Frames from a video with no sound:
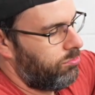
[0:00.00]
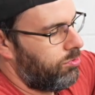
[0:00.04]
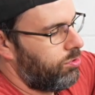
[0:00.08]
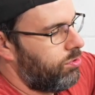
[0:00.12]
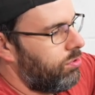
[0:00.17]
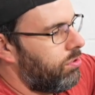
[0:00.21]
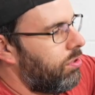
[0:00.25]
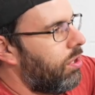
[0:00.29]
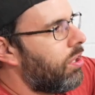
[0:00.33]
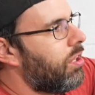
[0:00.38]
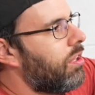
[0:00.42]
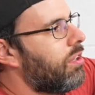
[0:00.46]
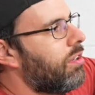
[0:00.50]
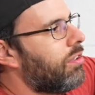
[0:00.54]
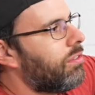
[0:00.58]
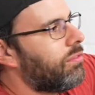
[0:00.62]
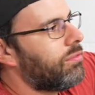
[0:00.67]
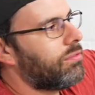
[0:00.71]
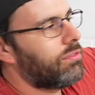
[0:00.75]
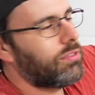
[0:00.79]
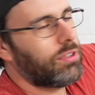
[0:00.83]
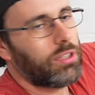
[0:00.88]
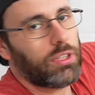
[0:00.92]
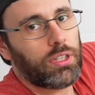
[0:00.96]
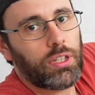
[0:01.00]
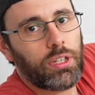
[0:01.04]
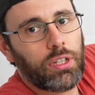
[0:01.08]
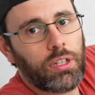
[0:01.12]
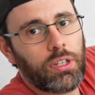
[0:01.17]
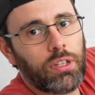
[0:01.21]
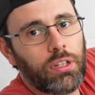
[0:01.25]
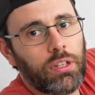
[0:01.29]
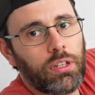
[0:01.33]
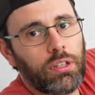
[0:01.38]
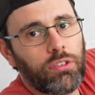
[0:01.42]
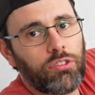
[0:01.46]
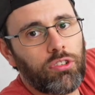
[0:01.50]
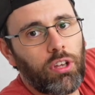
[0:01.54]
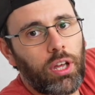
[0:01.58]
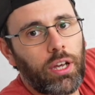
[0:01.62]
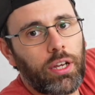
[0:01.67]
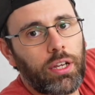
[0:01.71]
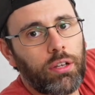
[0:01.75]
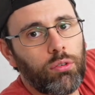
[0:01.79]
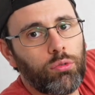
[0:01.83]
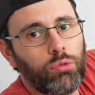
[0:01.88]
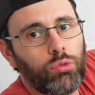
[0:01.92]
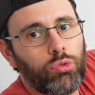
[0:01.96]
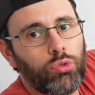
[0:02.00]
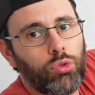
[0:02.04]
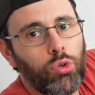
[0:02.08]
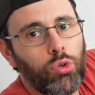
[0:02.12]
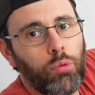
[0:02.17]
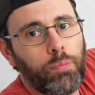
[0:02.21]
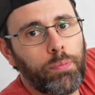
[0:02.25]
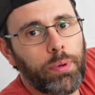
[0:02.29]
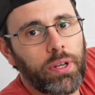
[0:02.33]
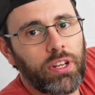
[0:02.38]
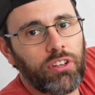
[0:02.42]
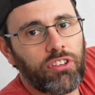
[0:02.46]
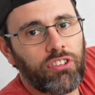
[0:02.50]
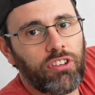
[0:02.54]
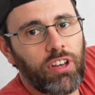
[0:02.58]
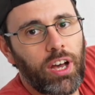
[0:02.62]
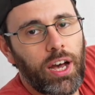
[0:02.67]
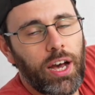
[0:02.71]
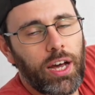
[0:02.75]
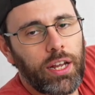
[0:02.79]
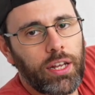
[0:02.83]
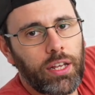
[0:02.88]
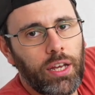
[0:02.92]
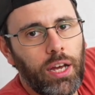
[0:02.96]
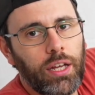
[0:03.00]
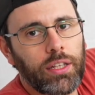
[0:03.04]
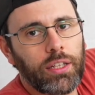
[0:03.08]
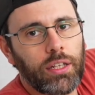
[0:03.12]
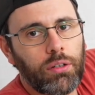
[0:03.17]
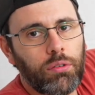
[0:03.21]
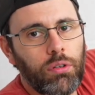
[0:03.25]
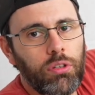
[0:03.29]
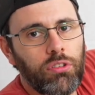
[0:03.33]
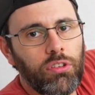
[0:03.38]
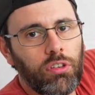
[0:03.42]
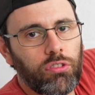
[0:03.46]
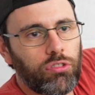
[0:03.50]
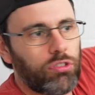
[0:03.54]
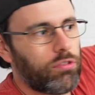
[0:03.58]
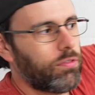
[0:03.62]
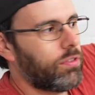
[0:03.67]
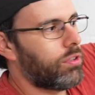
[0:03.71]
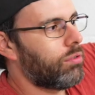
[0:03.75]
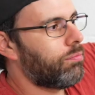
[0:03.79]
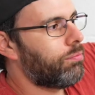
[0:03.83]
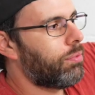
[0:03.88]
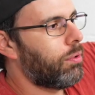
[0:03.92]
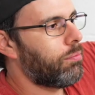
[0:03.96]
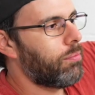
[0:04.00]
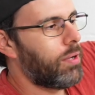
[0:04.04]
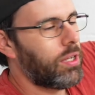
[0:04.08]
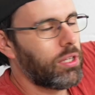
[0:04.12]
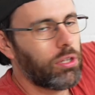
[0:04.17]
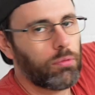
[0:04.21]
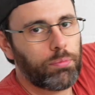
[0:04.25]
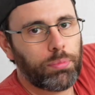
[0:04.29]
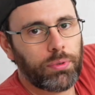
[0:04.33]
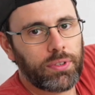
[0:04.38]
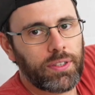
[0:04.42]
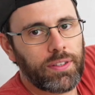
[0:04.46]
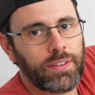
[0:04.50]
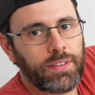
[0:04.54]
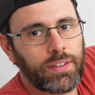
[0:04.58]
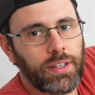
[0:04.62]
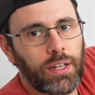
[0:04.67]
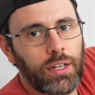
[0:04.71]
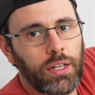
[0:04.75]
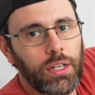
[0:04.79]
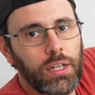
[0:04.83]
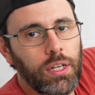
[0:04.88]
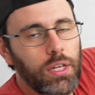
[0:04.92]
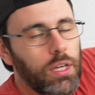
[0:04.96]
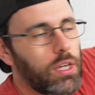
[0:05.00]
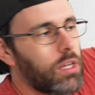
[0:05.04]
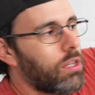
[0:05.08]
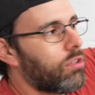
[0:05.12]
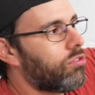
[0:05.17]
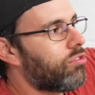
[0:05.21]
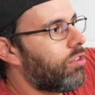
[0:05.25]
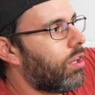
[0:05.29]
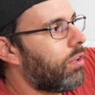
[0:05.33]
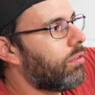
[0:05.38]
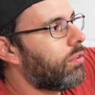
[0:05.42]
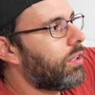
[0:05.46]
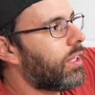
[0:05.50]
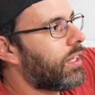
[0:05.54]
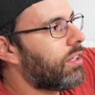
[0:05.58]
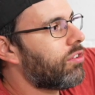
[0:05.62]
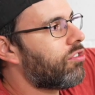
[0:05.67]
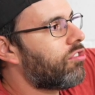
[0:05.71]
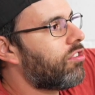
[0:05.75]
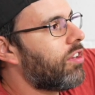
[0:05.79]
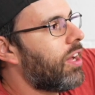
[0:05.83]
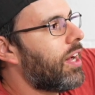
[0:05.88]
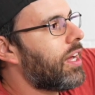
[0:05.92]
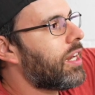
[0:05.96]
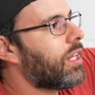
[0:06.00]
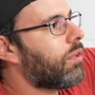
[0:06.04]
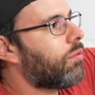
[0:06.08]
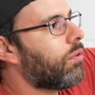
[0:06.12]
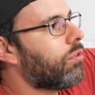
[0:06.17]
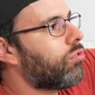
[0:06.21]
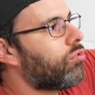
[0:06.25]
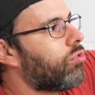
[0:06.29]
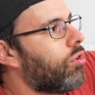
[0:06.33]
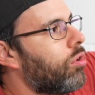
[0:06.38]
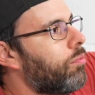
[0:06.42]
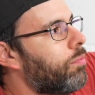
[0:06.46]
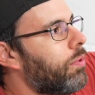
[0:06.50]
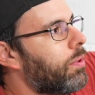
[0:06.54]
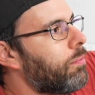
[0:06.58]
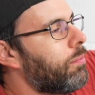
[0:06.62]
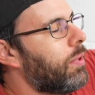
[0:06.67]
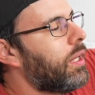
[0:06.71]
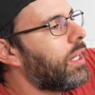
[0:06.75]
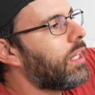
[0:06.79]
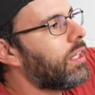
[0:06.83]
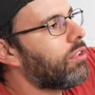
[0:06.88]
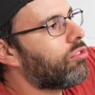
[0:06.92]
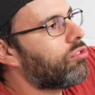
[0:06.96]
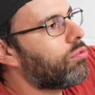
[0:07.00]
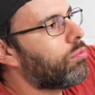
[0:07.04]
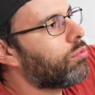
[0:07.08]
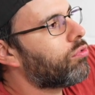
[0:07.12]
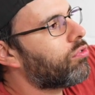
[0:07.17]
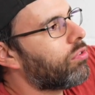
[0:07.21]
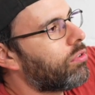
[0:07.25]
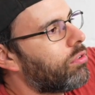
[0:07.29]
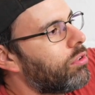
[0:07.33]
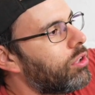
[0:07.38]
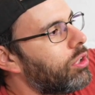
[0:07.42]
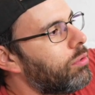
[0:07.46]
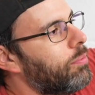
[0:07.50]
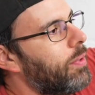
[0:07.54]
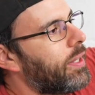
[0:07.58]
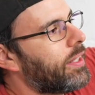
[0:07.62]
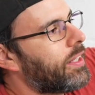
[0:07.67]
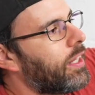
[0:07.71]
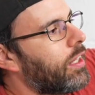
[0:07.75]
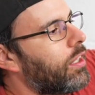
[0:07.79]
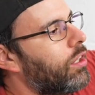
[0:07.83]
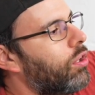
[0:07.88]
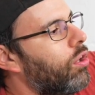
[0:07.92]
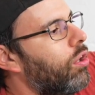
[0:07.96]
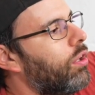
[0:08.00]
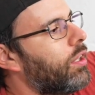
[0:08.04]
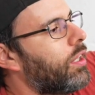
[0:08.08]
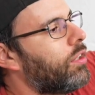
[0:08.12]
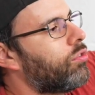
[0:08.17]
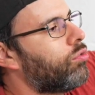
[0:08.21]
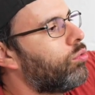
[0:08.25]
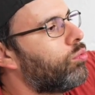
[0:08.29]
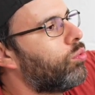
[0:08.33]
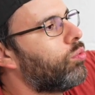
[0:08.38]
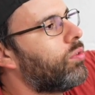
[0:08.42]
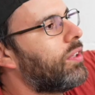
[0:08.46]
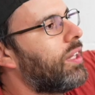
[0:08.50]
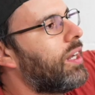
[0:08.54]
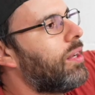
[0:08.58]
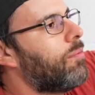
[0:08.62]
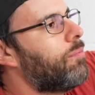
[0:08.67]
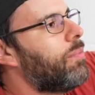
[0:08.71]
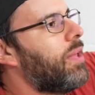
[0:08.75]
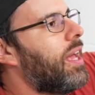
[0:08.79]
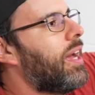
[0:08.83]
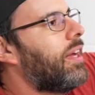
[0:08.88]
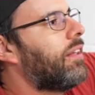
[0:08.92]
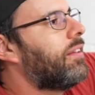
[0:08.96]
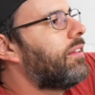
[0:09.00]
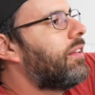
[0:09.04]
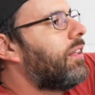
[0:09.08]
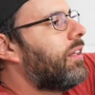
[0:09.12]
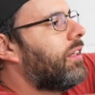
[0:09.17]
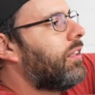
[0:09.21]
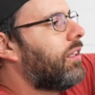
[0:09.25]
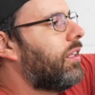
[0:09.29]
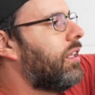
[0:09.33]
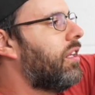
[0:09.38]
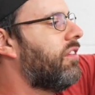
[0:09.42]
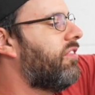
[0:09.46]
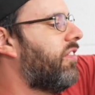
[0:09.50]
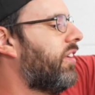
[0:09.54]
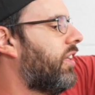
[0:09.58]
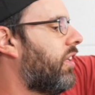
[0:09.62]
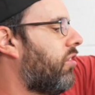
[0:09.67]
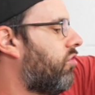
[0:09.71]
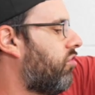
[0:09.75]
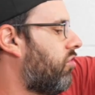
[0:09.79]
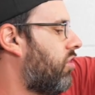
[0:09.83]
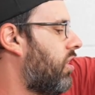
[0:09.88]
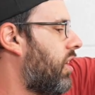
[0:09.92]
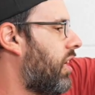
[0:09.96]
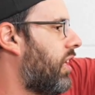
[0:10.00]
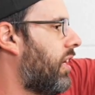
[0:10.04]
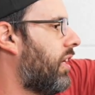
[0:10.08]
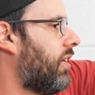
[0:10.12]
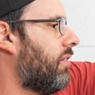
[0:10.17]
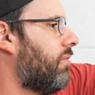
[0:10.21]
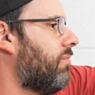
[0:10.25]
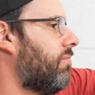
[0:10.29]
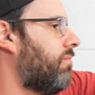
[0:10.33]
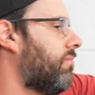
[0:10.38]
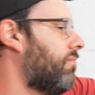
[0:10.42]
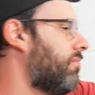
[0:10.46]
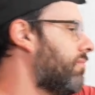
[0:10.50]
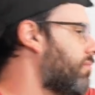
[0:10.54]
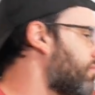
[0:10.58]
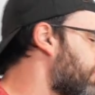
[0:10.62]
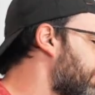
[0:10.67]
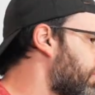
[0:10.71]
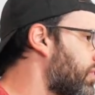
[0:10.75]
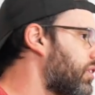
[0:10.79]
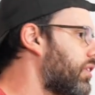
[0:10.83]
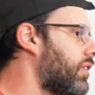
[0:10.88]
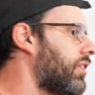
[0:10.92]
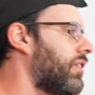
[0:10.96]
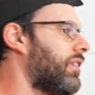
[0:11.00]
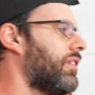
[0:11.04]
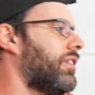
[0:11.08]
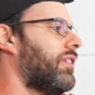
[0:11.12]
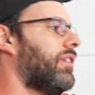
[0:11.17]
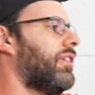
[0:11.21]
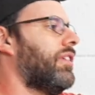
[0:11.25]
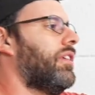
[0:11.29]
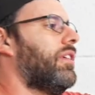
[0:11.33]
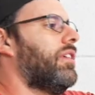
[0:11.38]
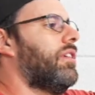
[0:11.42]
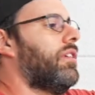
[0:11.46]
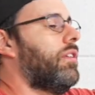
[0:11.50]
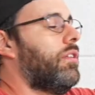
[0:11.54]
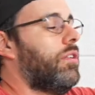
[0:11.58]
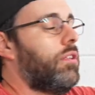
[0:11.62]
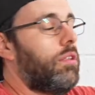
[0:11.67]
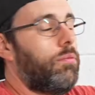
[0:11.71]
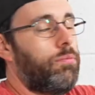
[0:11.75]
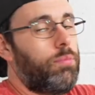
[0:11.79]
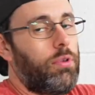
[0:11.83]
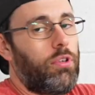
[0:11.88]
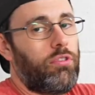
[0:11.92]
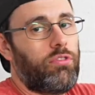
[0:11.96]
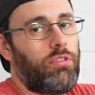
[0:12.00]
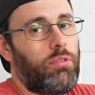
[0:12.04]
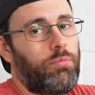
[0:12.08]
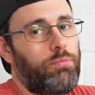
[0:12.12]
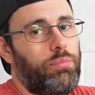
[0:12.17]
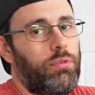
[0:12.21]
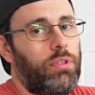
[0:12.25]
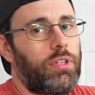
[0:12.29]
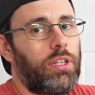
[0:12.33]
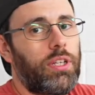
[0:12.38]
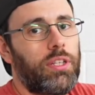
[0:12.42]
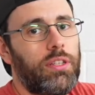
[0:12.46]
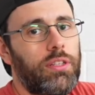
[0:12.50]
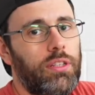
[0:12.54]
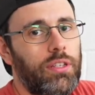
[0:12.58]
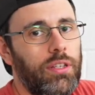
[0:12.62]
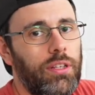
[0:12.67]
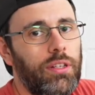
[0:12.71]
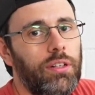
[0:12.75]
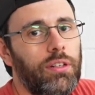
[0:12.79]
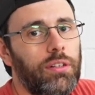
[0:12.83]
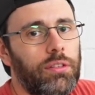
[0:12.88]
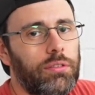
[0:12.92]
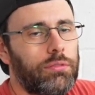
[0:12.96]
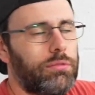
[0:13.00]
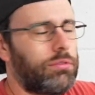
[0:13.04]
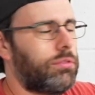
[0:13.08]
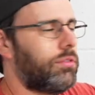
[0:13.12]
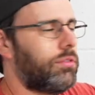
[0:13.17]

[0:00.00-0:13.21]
oddio, c'è anche un super shari, ah da qui già si vede un po' meglio il potenziale, c'è un gran shari qua sopra, bellissimo secondo me, che corre su tutta la pianta, che gli fa da schiena, e pesa un pochettino,